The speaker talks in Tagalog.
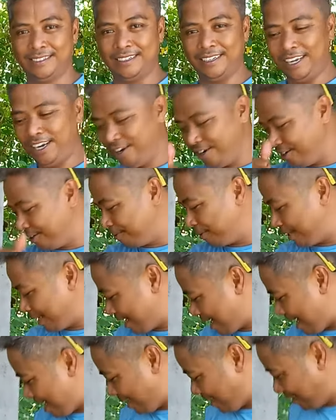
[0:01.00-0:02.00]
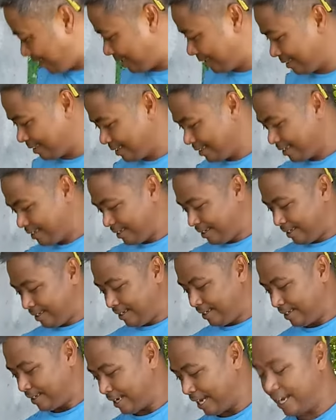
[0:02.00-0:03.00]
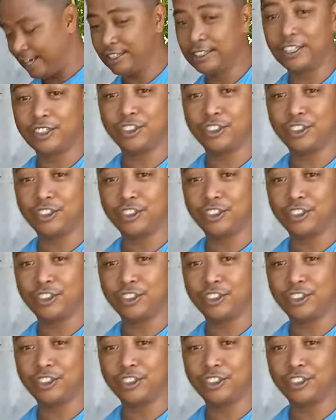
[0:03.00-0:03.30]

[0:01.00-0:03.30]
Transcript: Hello, good morning guys! Ngayon,